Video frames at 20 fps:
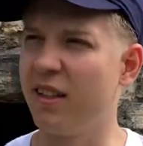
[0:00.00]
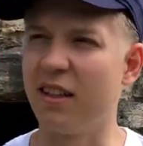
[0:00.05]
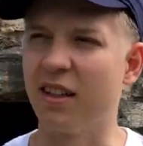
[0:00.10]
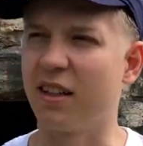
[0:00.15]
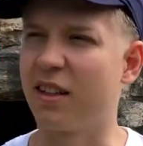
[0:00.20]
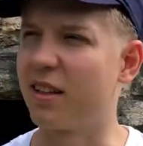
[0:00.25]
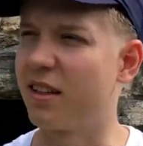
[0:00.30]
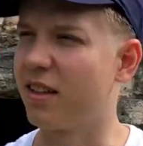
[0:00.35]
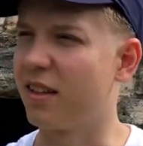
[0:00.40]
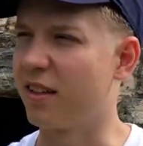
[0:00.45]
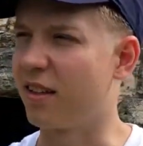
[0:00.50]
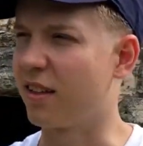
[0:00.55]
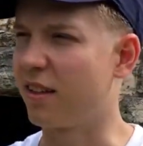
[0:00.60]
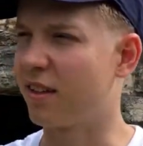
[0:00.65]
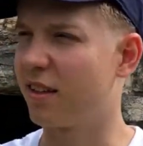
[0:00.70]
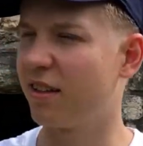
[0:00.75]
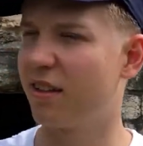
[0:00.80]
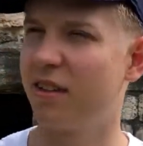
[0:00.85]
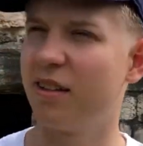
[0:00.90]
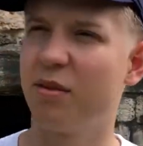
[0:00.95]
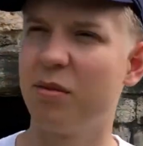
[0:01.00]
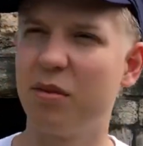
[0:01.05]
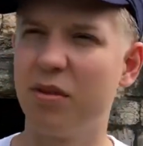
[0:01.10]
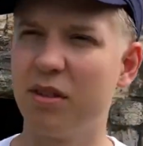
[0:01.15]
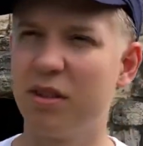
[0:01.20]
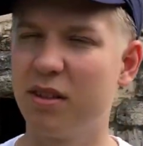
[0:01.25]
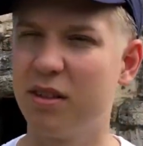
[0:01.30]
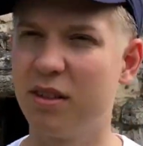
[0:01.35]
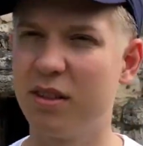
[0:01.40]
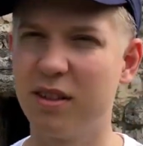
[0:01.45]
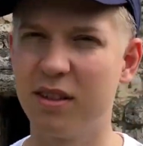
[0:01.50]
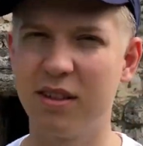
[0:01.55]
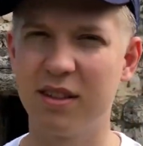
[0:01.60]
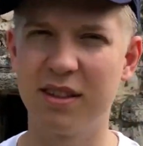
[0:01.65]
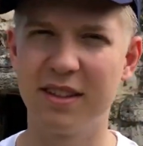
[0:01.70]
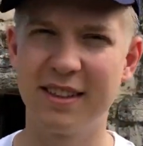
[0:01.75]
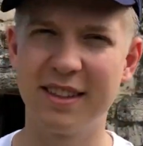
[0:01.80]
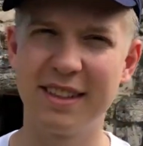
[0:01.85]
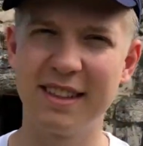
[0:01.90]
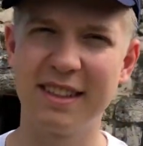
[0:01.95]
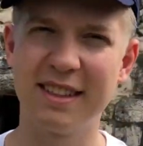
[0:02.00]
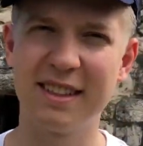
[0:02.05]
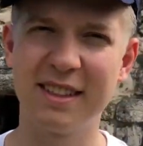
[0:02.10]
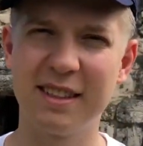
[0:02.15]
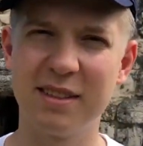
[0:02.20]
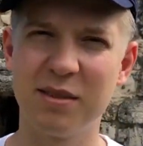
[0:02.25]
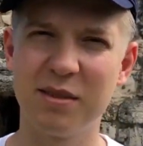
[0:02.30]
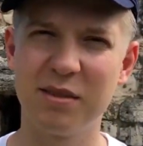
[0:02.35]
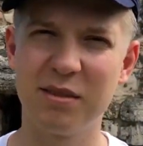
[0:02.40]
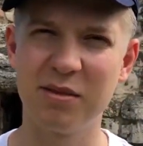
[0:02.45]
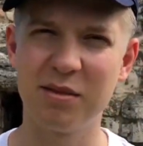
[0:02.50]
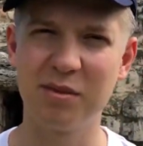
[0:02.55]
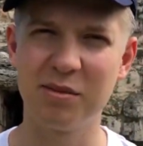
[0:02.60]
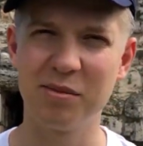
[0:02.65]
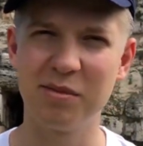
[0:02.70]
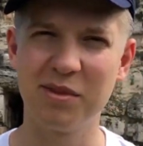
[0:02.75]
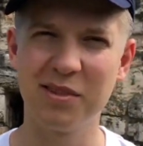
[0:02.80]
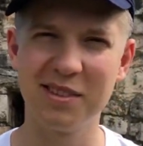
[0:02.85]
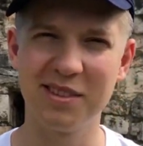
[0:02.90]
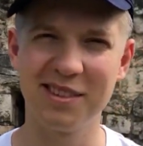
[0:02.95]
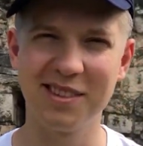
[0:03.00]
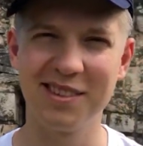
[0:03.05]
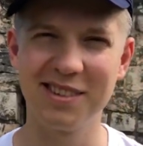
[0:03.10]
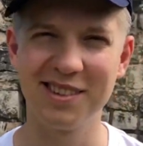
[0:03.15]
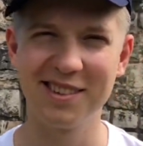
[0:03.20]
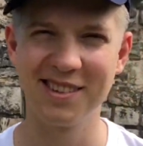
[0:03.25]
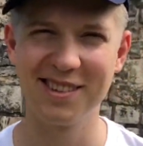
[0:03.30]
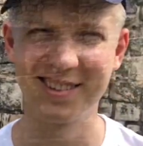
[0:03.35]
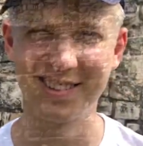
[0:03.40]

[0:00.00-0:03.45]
Нет, нет. А то у нас там есть уже один такой.